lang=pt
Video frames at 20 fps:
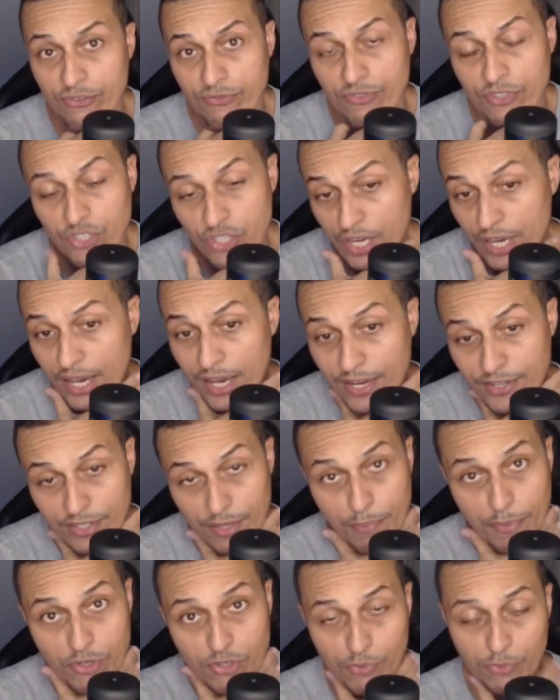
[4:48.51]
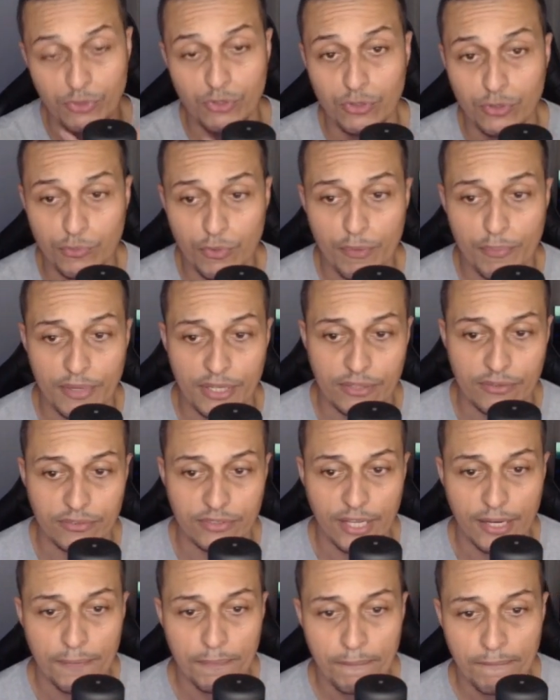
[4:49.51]
20 reais, depende muito do momento,
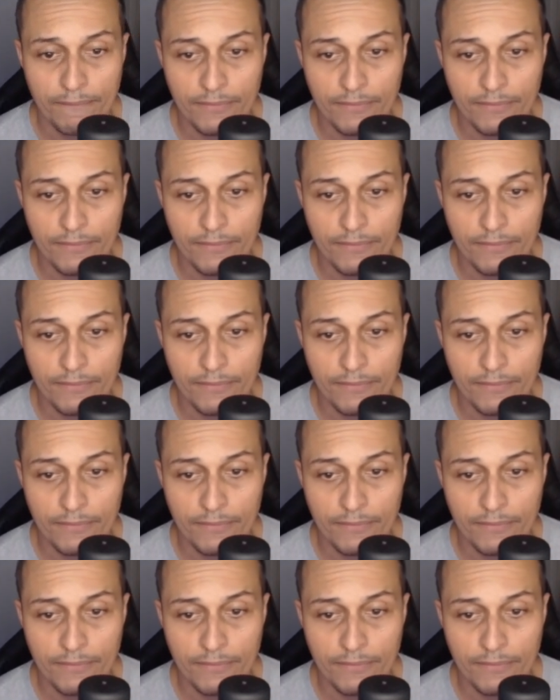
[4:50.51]
tá?